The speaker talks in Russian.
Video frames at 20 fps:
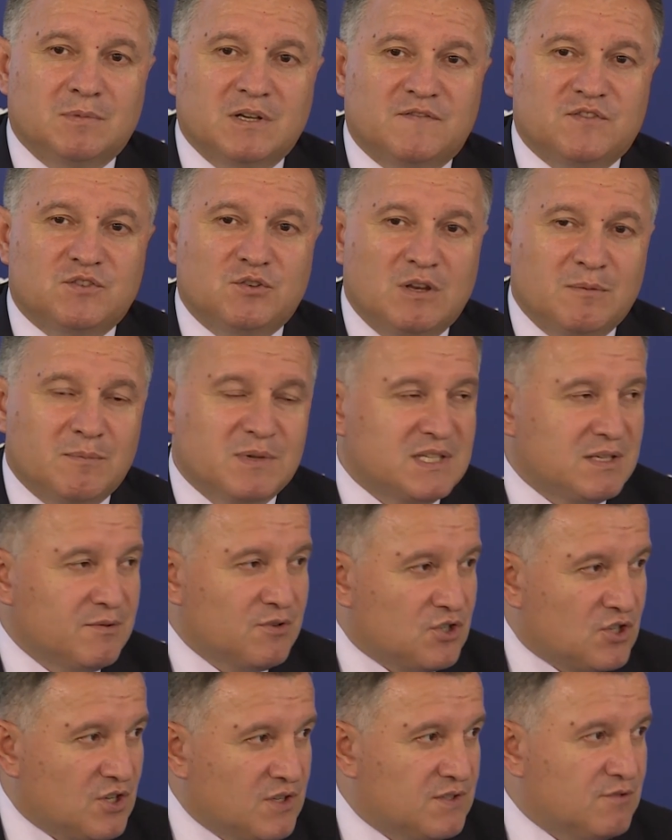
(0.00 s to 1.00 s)
мы все время
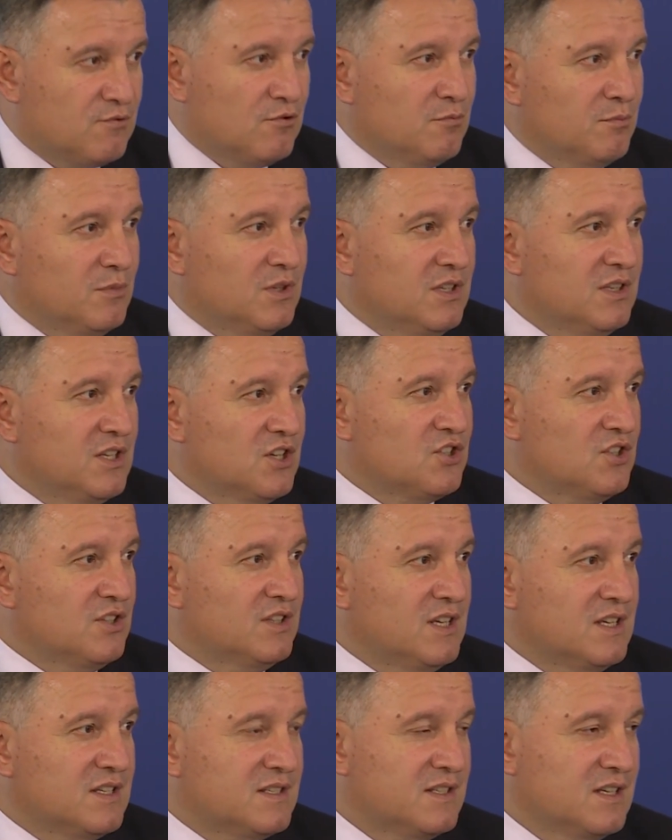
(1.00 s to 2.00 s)
совершенствуем и наши
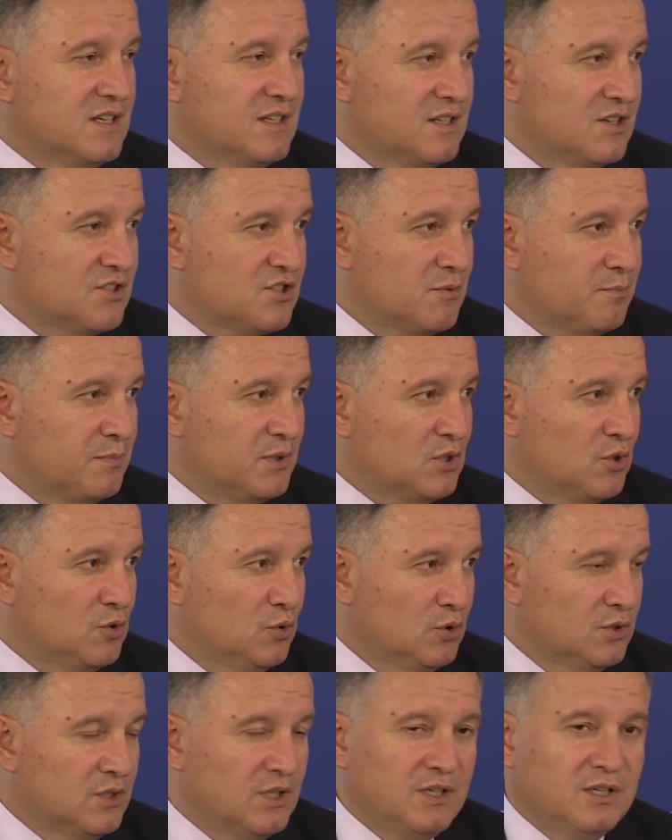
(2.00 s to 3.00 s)
тесты, и наши
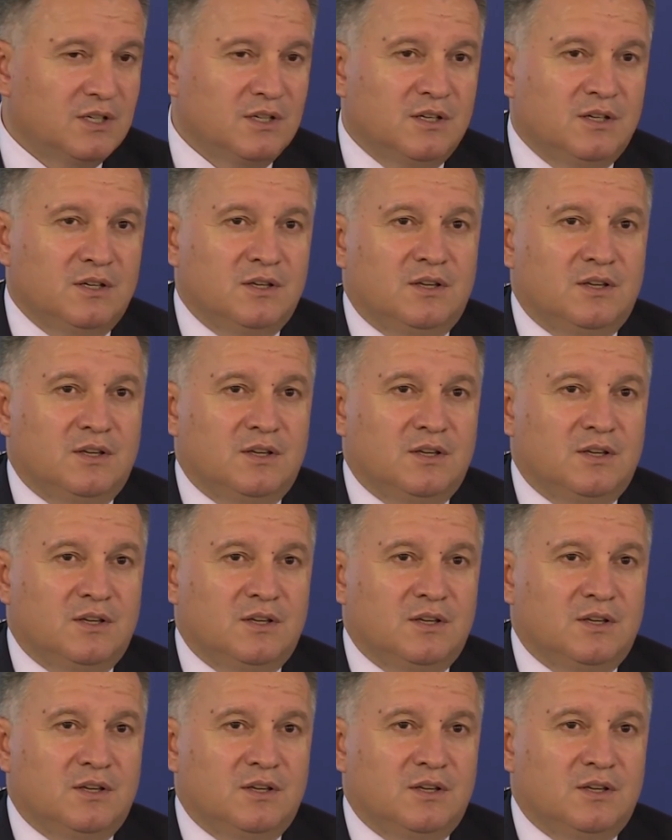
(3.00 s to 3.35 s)
подходы,